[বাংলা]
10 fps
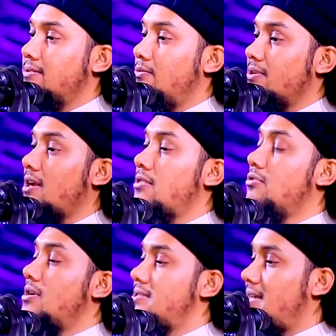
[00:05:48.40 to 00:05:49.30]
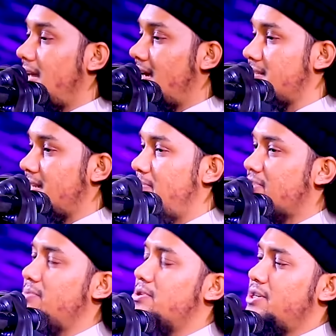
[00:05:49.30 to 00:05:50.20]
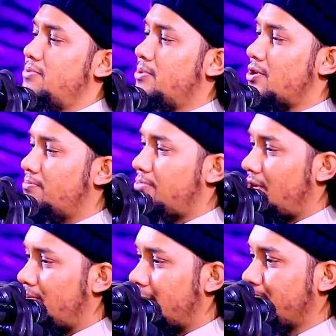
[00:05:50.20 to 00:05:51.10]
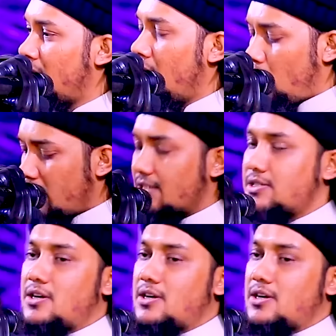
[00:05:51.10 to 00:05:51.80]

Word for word: ওয়াতাকসুরা জালাজিল বেশি বেশি ভূমিকম্প হবে ওই